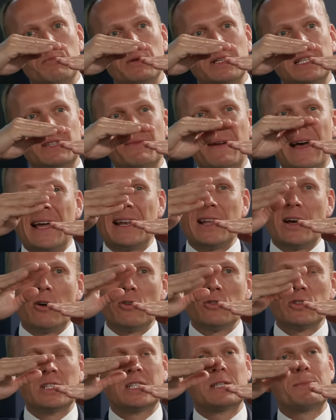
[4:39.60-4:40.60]
bei
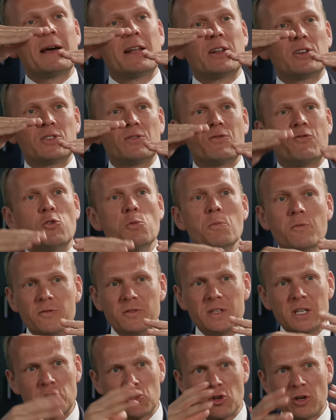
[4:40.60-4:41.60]
2000,
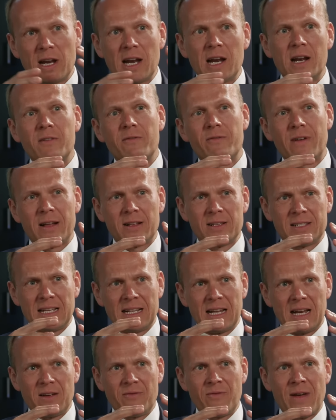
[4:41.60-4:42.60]
2050 schon einer,
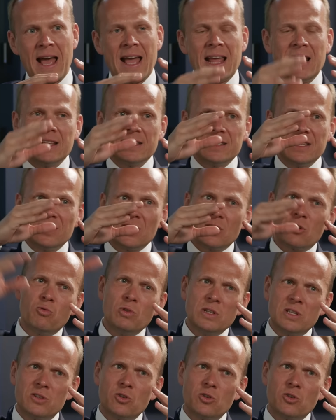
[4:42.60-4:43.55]
seit einer Weile, sind da kurz